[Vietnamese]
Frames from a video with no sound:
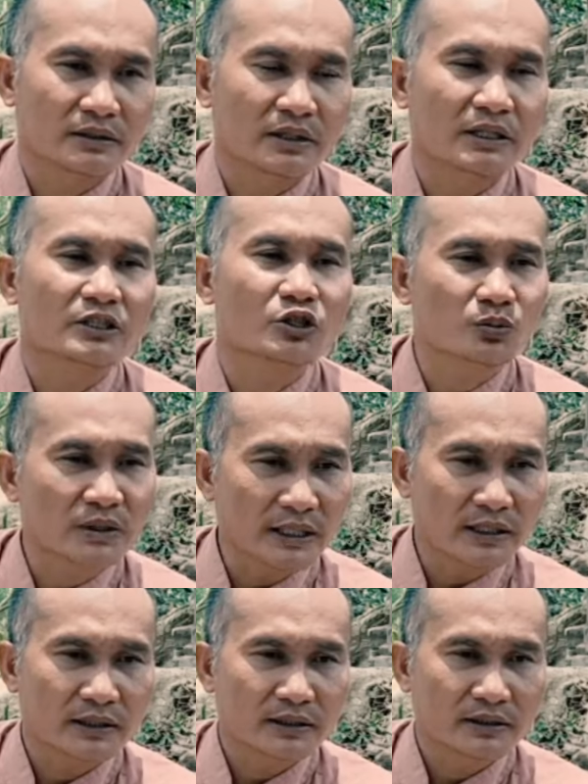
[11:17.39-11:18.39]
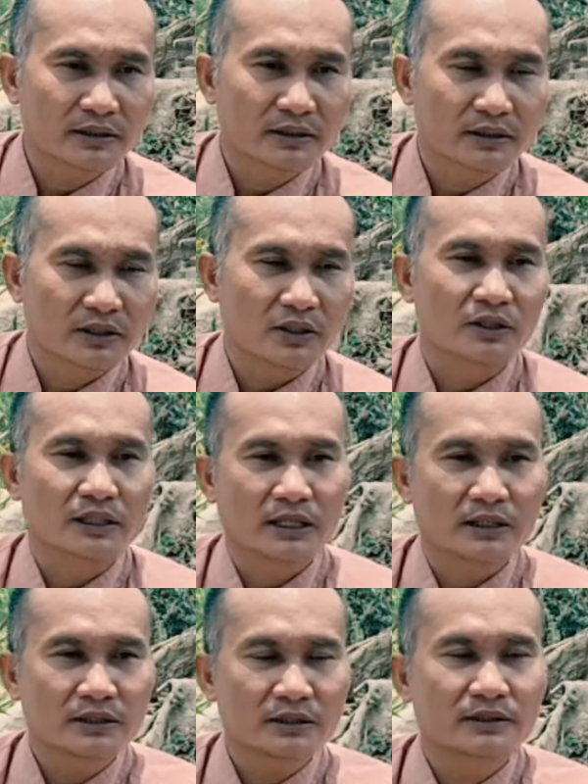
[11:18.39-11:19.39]
gọi là nó xung khắc dạ. còn
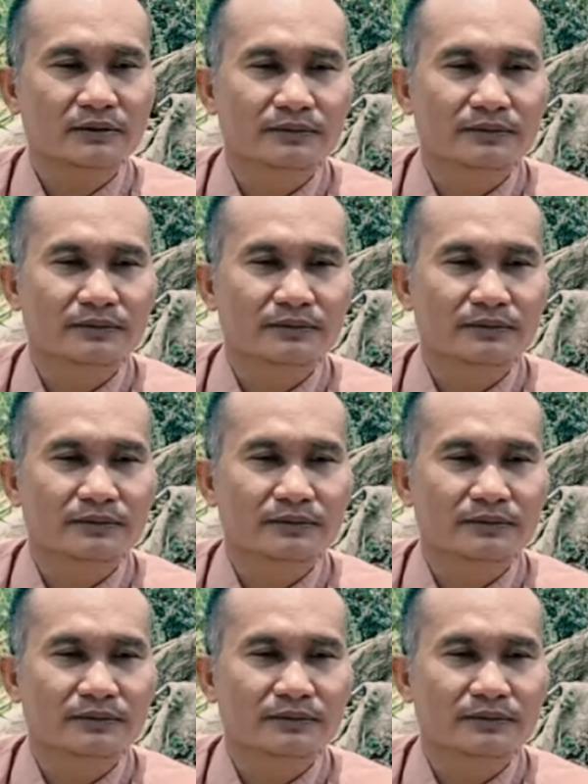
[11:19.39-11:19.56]
thận